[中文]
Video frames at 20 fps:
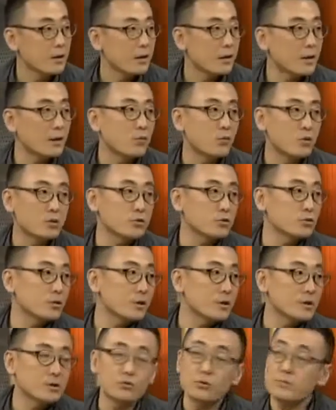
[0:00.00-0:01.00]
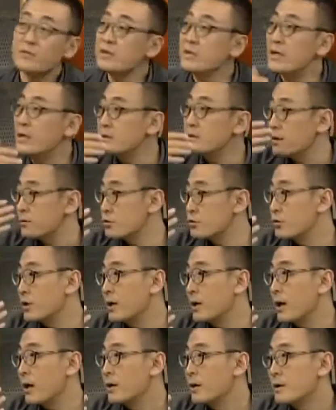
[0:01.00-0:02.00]
呃，我就觉得作为演讲
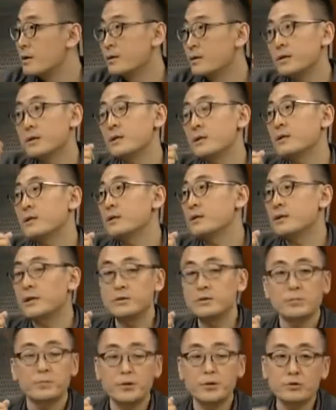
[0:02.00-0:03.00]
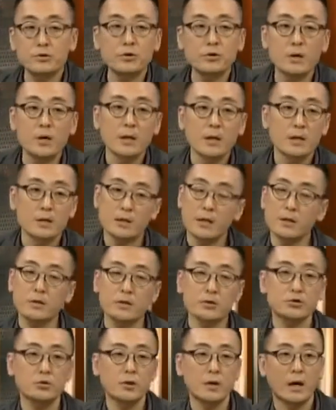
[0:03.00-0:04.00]
学啊，你可以研究，比如说他
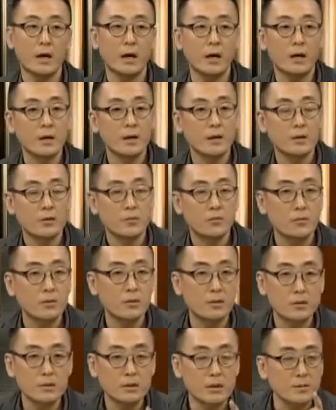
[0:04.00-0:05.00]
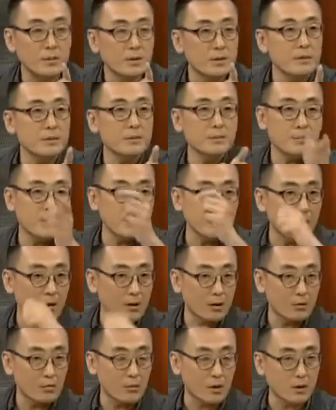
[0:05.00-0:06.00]
要说啊，我你们别
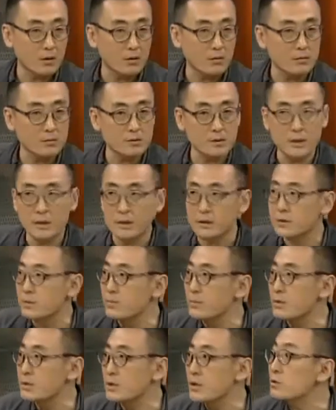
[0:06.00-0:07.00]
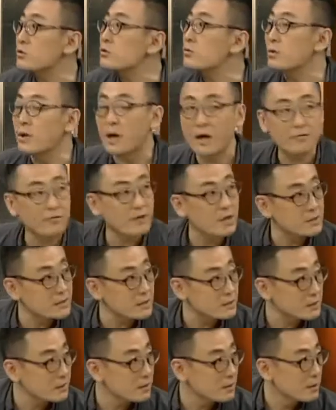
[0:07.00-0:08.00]
忘了我老公那个什么结束阿富汗
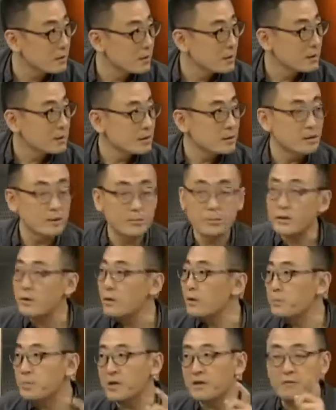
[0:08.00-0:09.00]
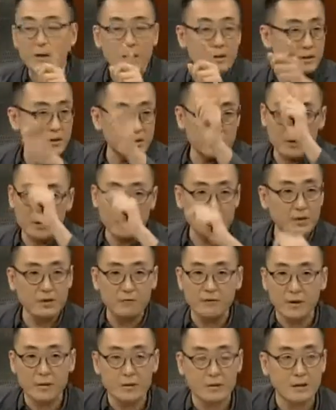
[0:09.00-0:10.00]
战争。你们要别忘了，你们可
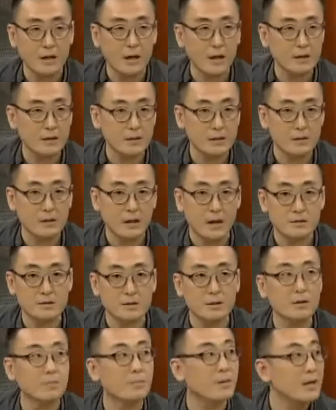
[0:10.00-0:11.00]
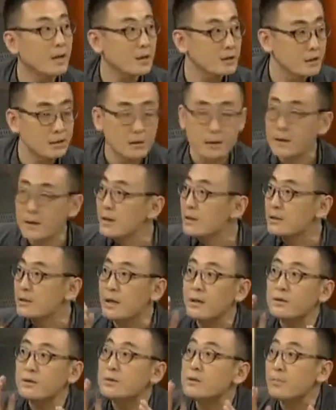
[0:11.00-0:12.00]
别忘了他那个打死了本拉登，
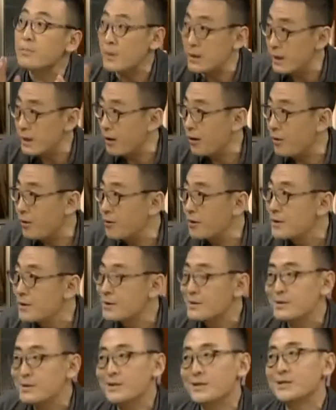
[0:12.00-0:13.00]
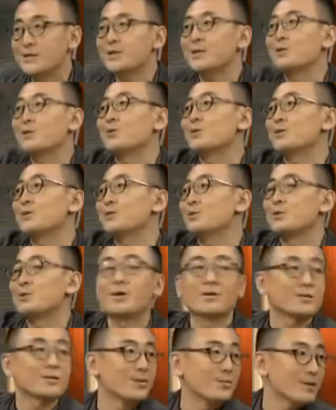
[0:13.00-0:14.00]
他要这么聊，你这个东西就
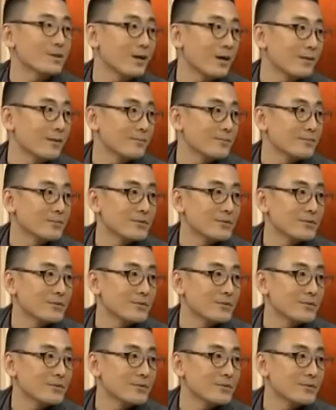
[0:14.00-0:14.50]
叫什么呢？